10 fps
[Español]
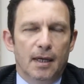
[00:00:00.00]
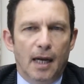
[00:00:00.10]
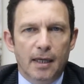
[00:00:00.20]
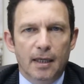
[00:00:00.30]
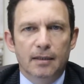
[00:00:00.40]

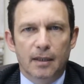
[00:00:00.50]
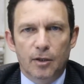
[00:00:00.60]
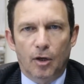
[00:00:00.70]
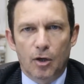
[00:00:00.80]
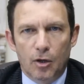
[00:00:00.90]
La ley
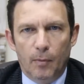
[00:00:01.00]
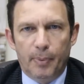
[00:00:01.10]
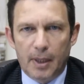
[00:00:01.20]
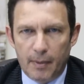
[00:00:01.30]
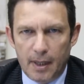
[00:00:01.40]
anterior
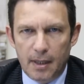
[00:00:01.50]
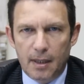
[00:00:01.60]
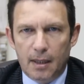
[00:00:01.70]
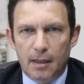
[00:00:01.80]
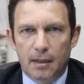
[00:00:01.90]
no
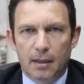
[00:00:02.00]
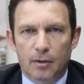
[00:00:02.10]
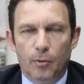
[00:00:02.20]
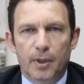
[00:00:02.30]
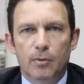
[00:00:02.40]
preveía
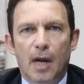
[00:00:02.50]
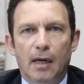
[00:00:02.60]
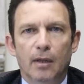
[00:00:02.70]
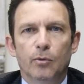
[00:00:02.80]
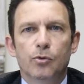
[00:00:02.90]
que hubiera
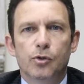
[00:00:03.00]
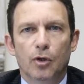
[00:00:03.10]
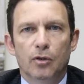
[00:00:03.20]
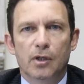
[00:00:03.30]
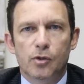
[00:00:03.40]
una
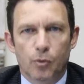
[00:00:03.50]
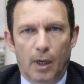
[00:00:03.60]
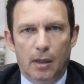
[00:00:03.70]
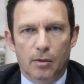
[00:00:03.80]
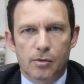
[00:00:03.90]
reducción de
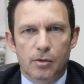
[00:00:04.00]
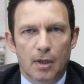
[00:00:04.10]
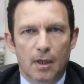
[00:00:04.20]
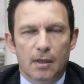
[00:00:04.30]
sueldos.